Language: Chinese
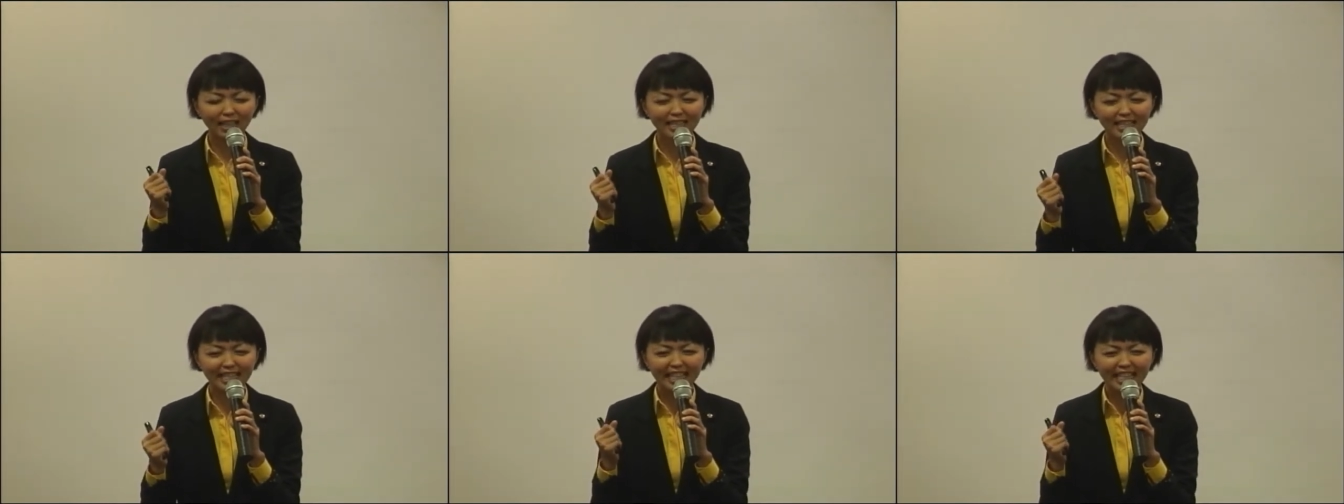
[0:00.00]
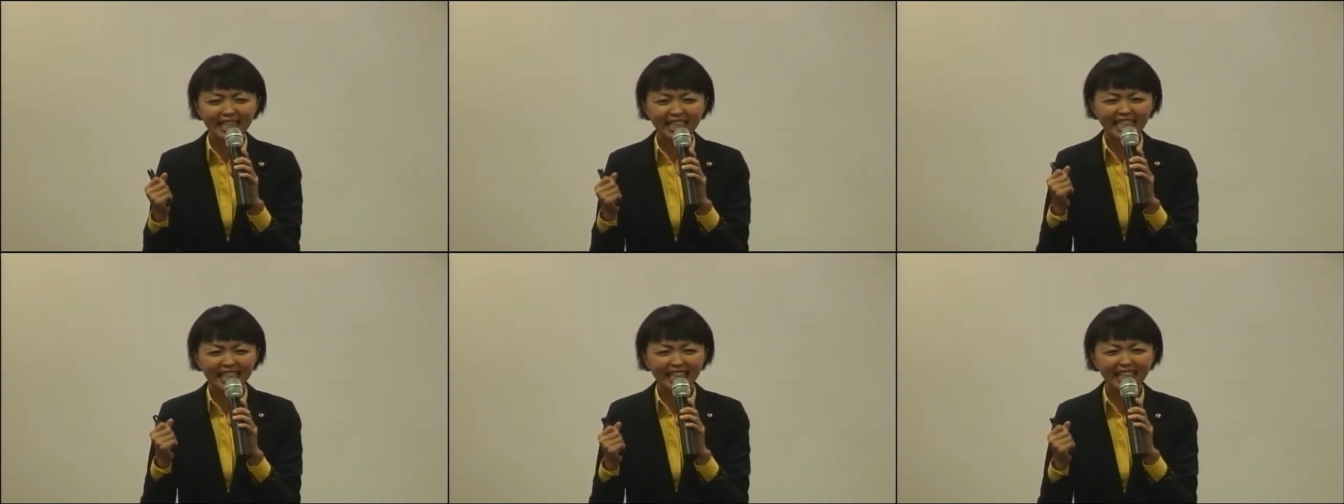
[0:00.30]

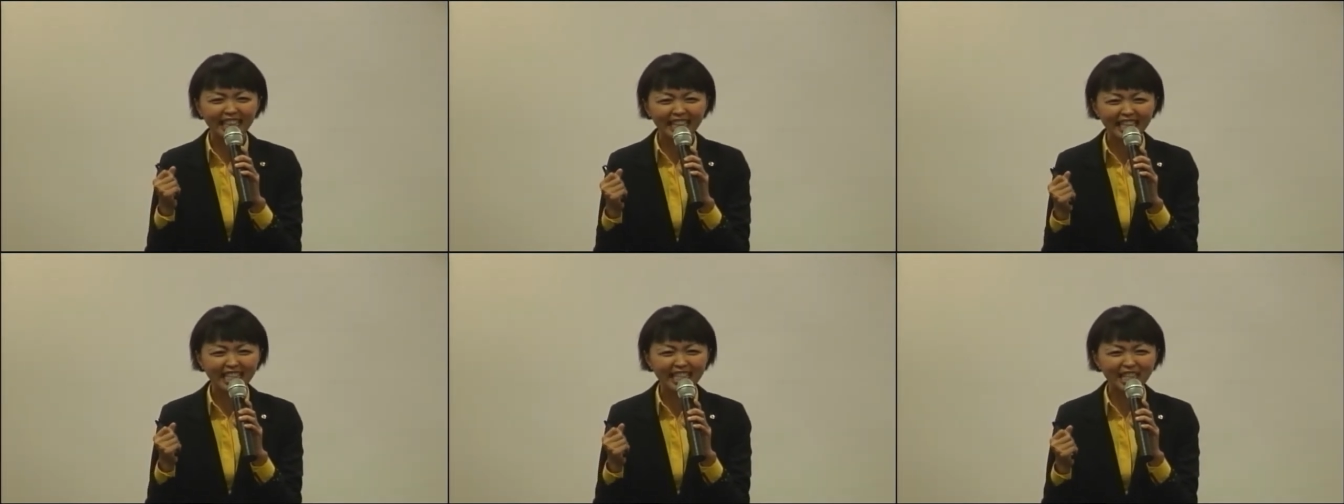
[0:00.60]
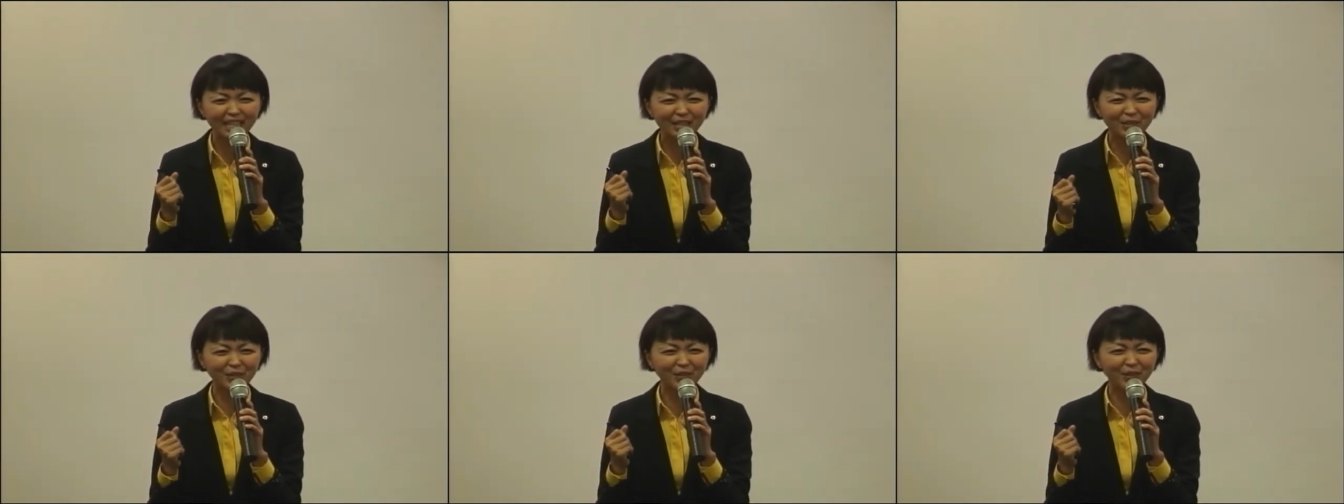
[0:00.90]
紧紧的
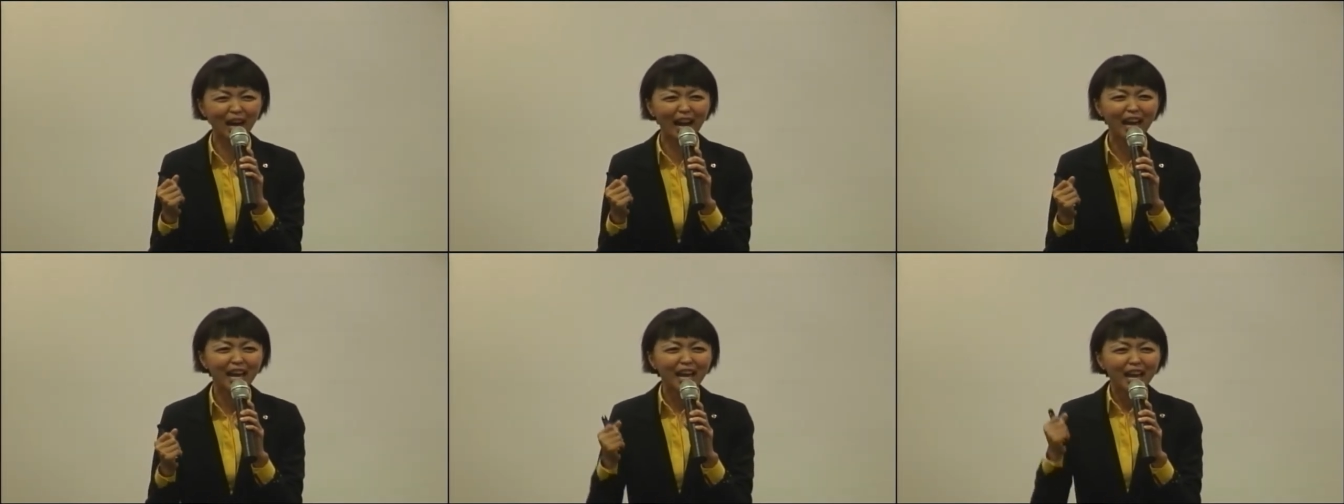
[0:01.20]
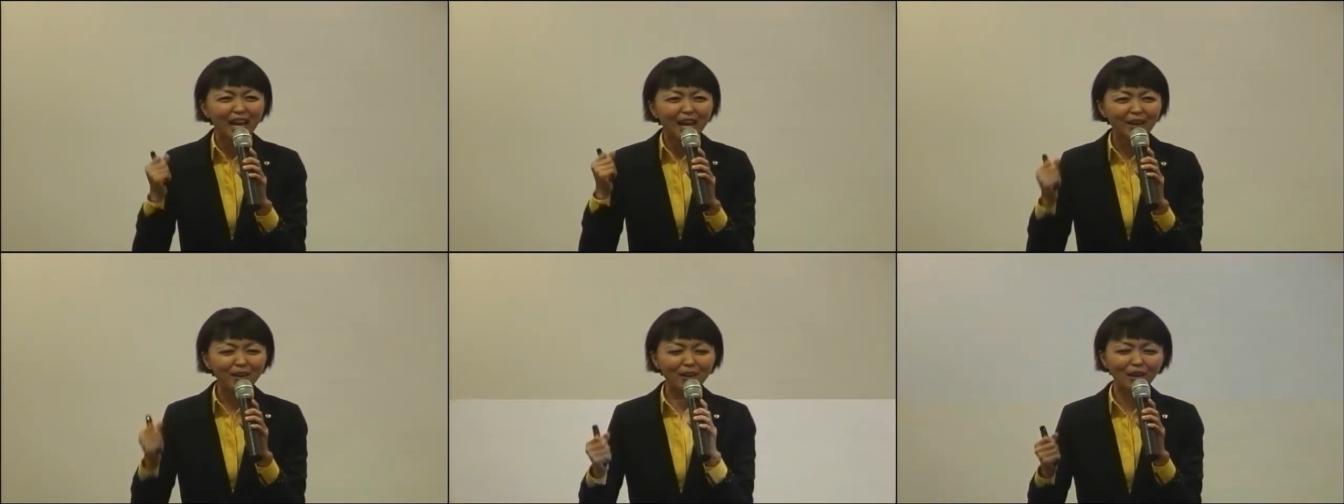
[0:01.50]
吸住啊。因为我